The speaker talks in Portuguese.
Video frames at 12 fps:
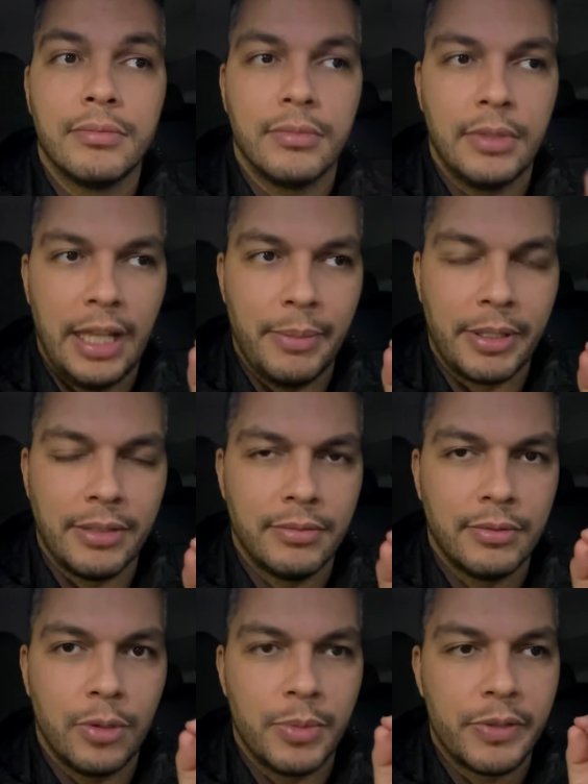Lembra?
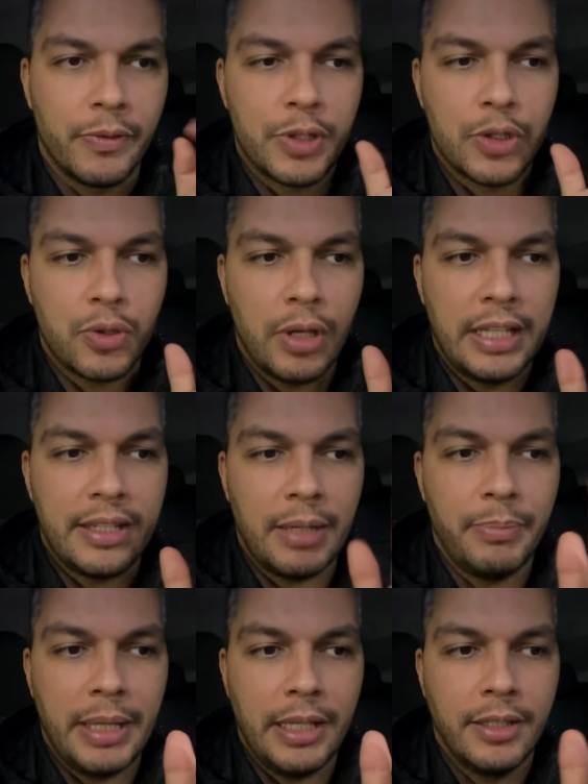Como se fosse só a letra
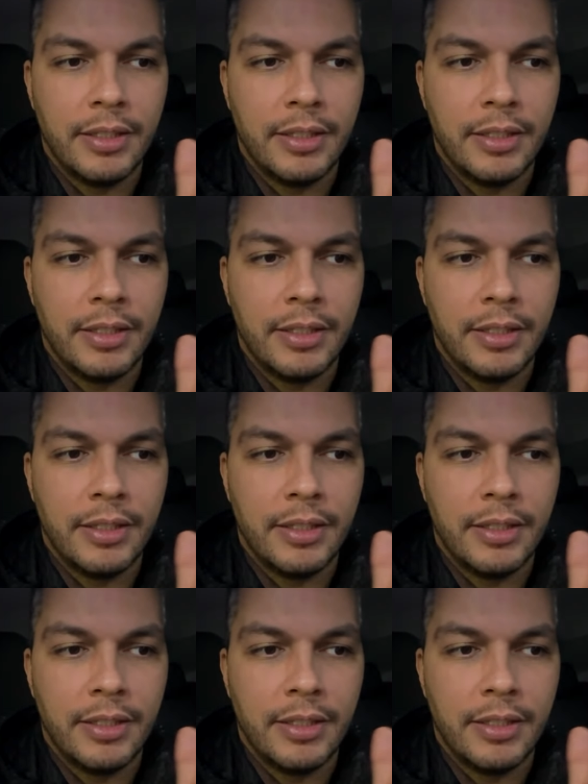B.